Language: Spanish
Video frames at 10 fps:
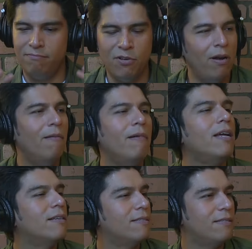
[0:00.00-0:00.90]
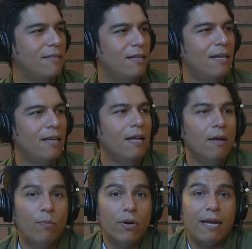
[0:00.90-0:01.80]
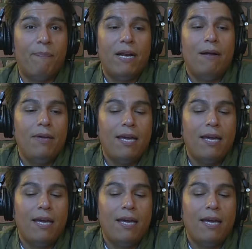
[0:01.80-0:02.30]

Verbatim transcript: No le hablé. Bien. Porque para